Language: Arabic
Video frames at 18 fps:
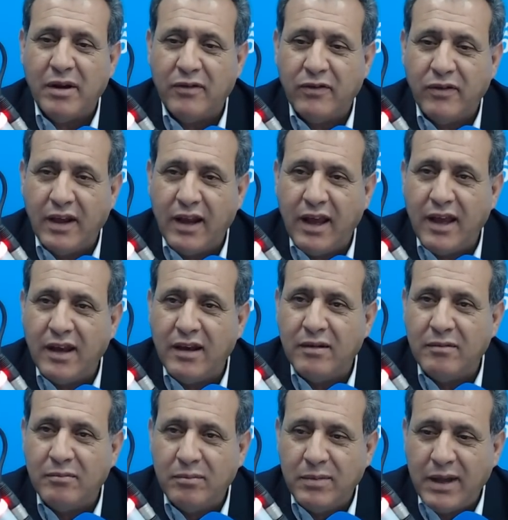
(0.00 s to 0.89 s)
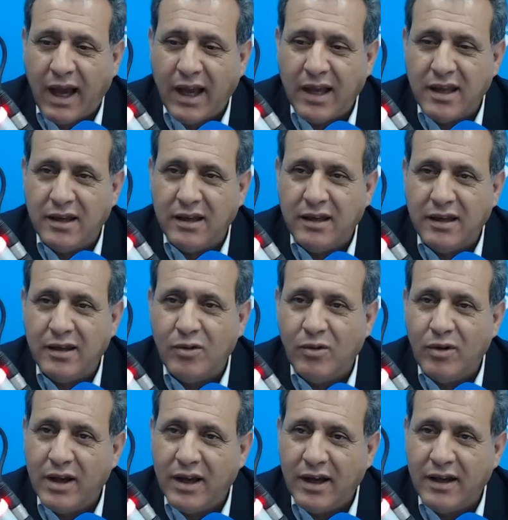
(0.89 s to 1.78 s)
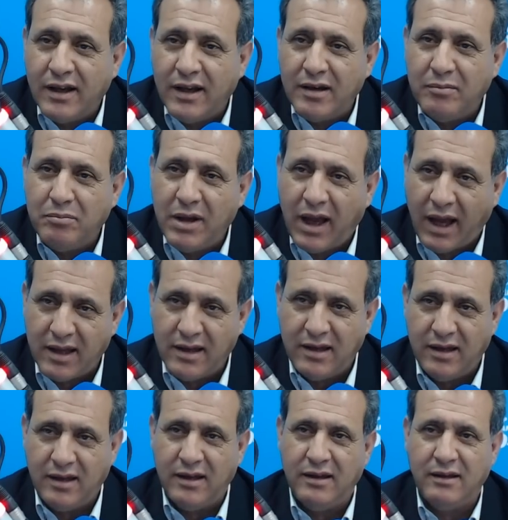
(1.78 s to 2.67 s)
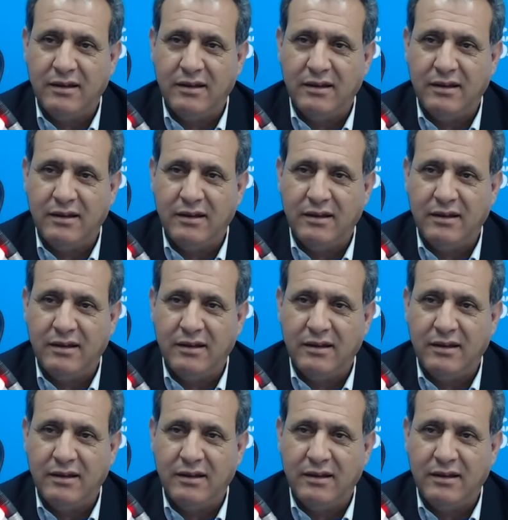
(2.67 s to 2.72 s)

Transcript: لفلان بعينه نعم. ولا علان بعينه.